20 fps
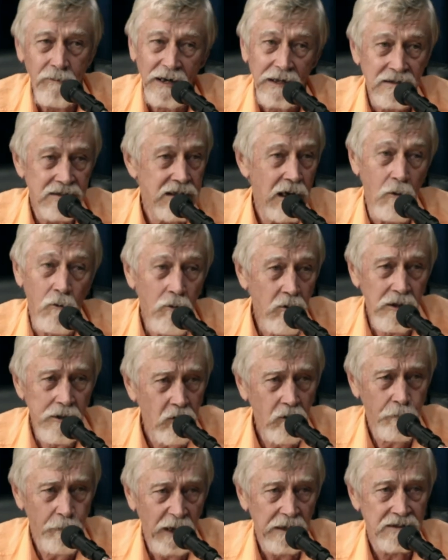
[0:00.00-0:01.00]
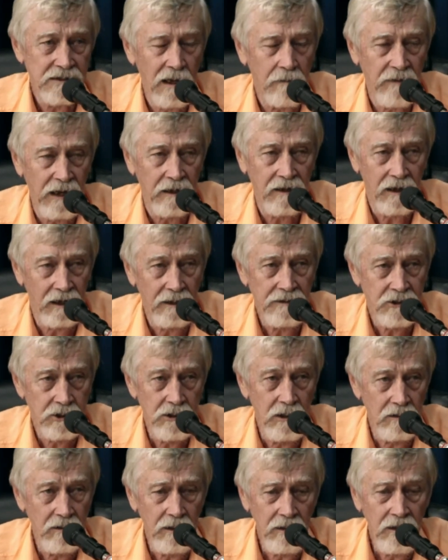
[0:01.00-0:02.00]
o Brasil é o único país da América
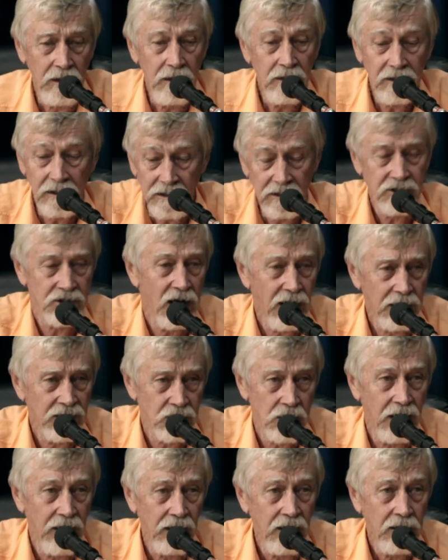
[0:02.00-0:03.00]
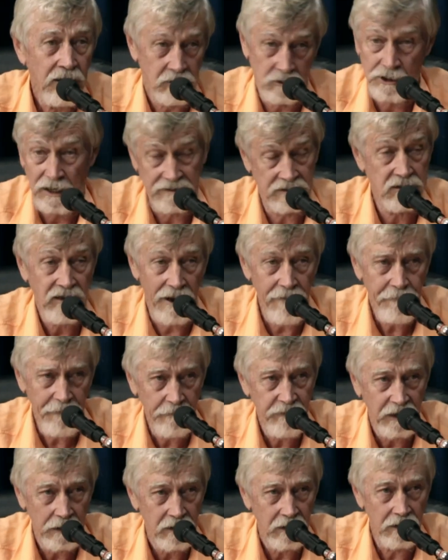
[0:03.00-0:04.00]
Latina que já já já está
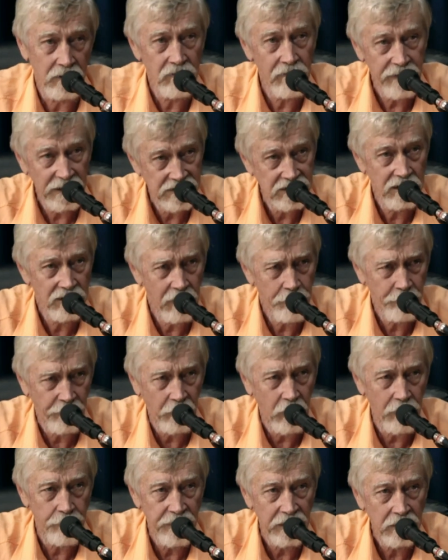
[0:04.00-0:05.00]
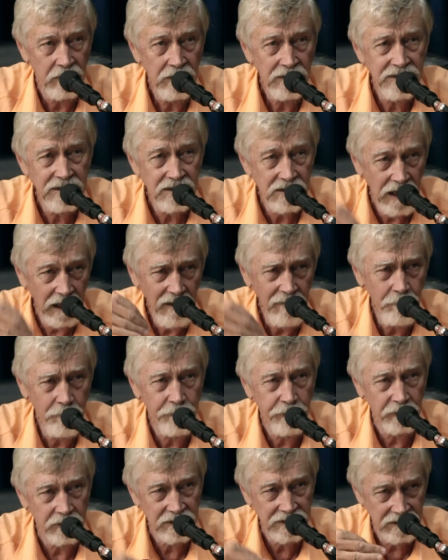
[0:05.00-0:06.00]
fabricando vacina própria,
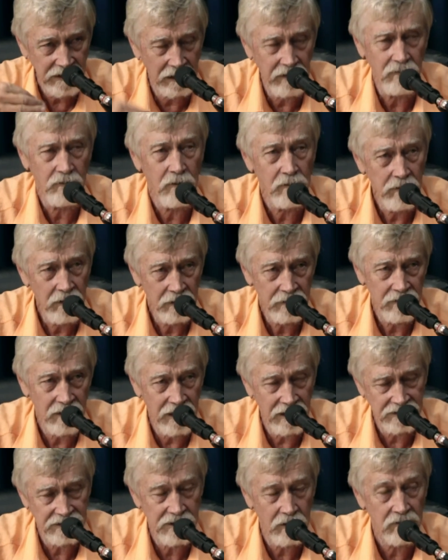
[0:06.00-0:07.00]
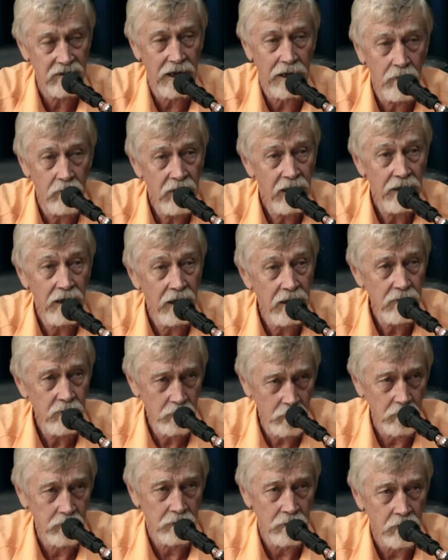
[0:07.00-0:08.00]
100% nacional
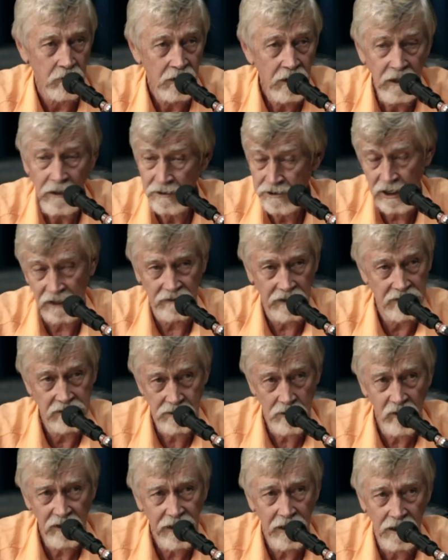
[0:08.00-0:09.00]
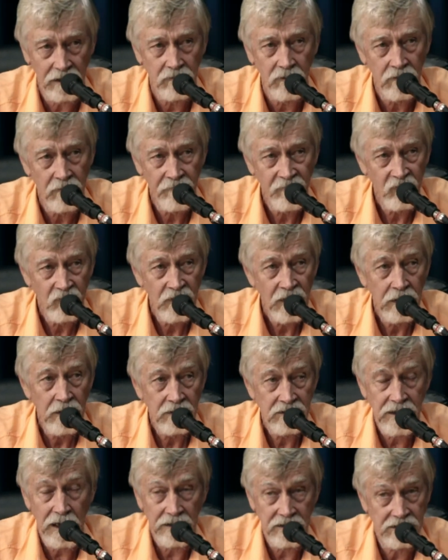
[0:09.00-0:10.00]
em tudo. Já está estocado.
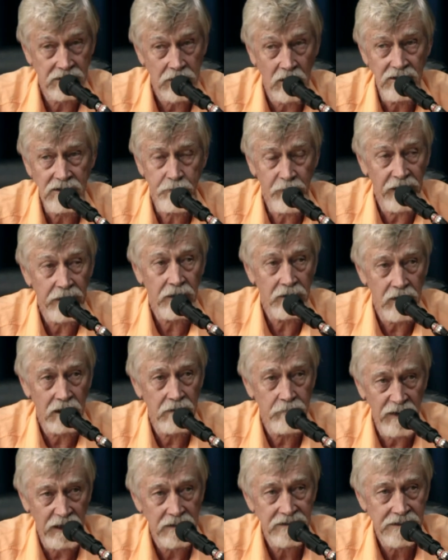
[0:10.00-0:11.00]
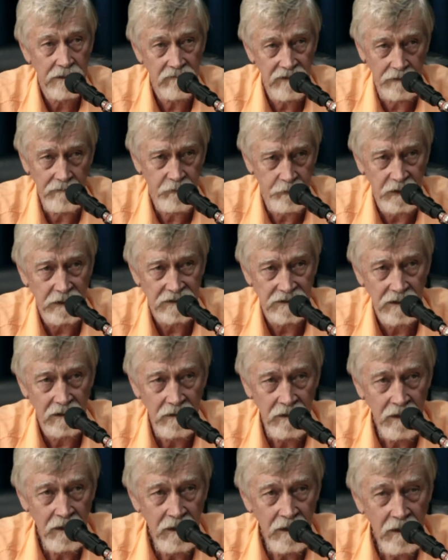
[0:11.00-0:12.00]
Está só esperando a liberação da
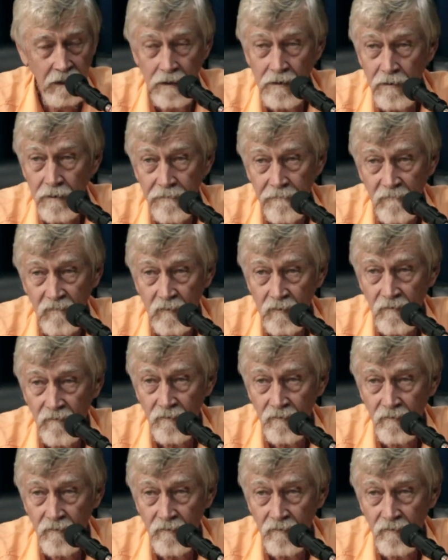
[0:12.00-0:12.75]
Anvisa. Mas assim, o que, é que tu